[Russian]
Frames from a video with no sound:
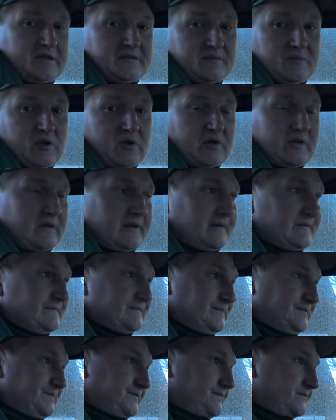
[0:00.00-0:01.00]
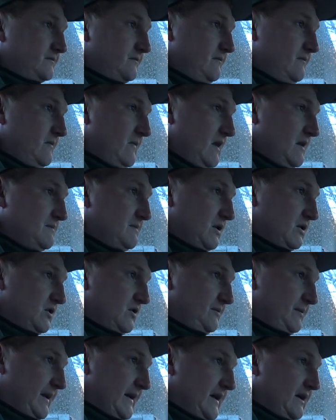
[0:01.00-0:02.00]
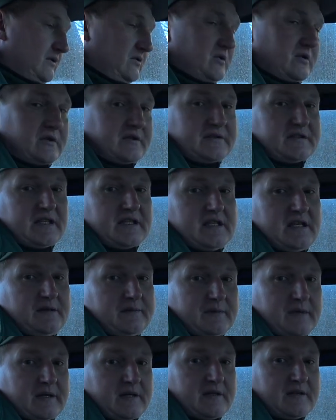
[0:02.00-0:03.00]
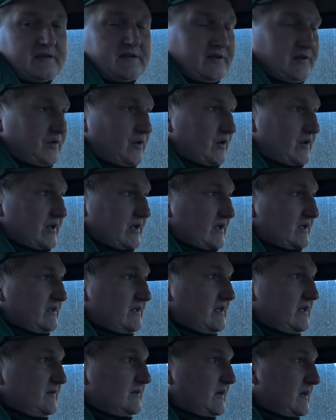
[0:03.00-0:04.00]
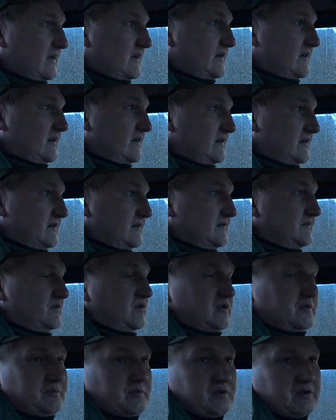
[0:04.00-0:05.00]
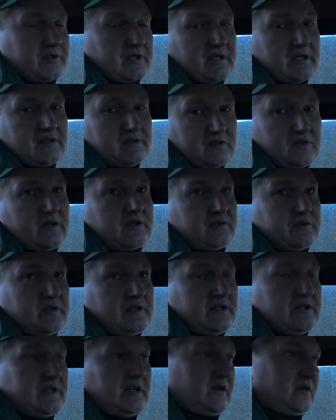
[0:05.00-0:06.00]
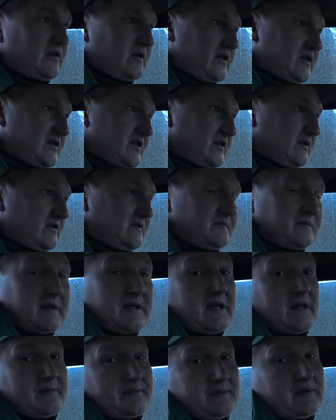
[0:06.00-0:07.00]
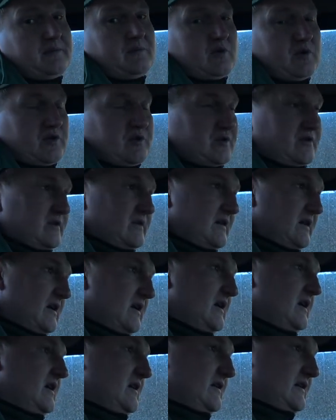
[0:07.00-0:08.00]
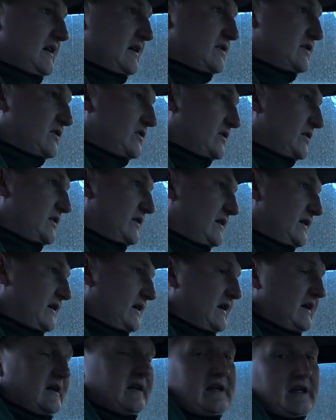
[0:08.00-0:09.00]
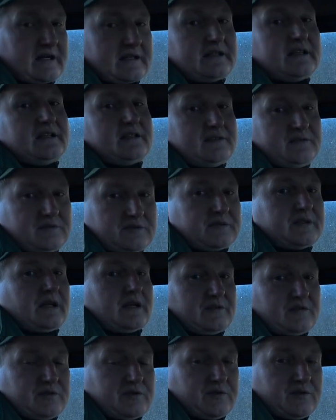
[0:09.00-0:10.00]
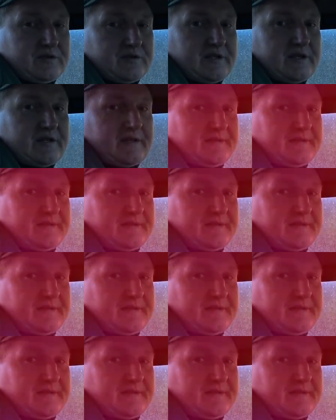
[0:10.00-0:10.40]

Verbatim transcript: немного. Потом поеду за Димой. Сегодня Дима в отпуске, ну, эту неделю решил мне помочь. Так что, как-то вот так вот, друзья.